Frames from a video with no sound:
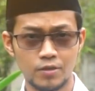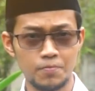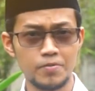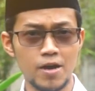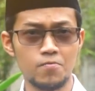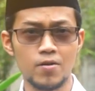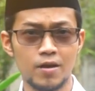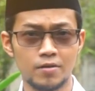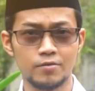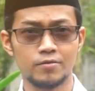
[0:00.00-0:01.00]
tapi
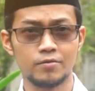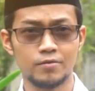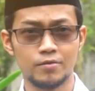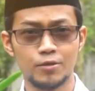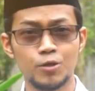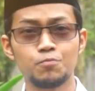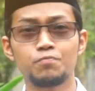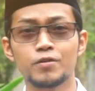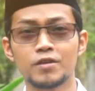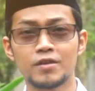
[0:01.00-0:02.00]
apa?
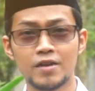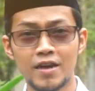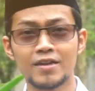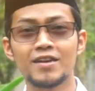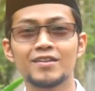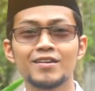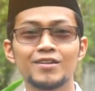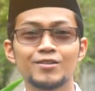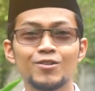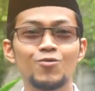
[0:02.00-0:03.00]
Diperdaya
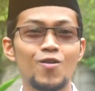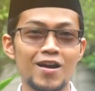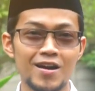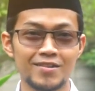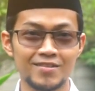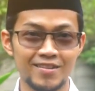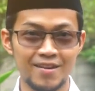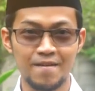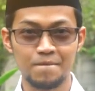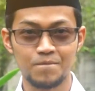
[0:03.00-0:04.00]
dengan keuangan
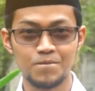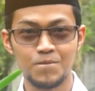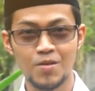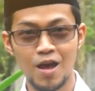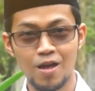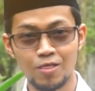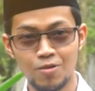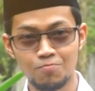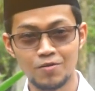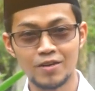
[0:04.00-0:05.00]
dia.
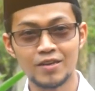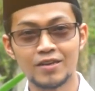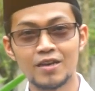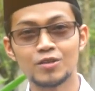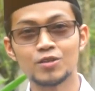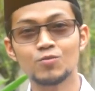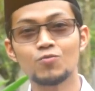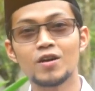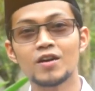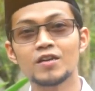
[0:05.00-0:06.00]
Allah berikan
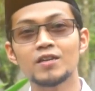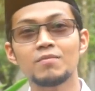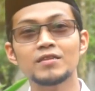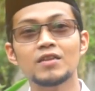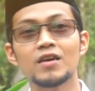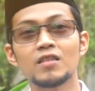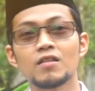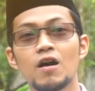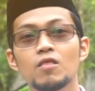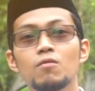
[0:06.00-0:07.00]
semua kenikmatan
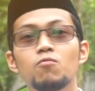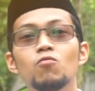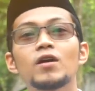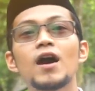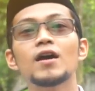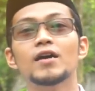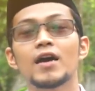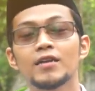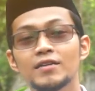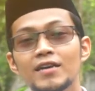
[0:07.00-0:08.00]
Allah. Allah
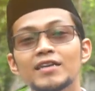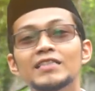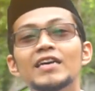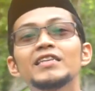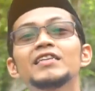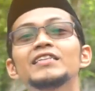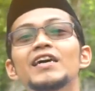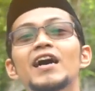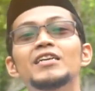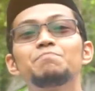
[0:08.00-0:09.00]
bukakan yang
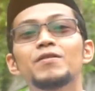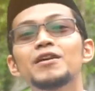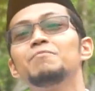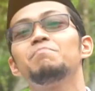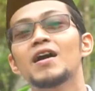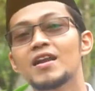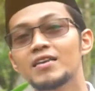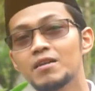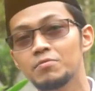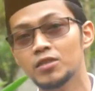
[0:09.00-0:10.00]
tadinya hanya penggembala
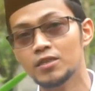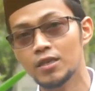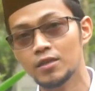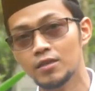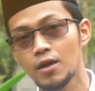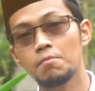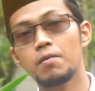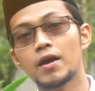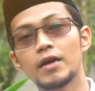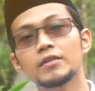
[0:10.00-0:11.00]
yang miskin.
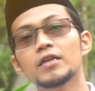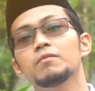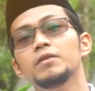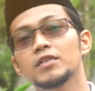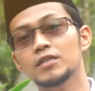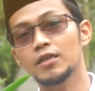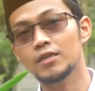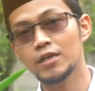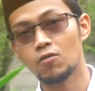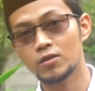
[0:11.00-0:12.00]
Bahkan
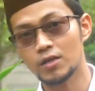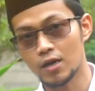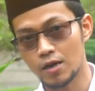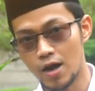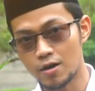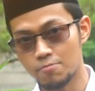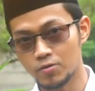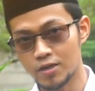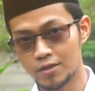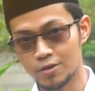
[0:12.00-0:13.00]
termiskin di kota
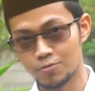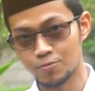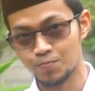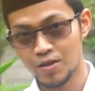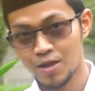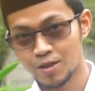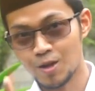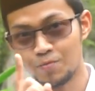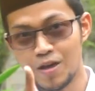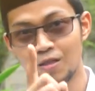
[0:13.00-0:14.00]
Arab saat itu.
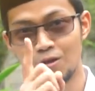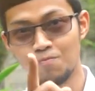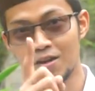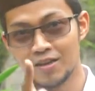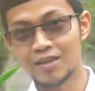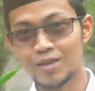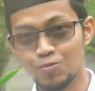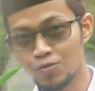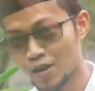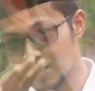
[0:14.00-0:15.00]
Tapi Allah
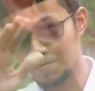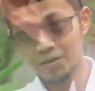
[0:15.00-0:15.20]
balikan dunianya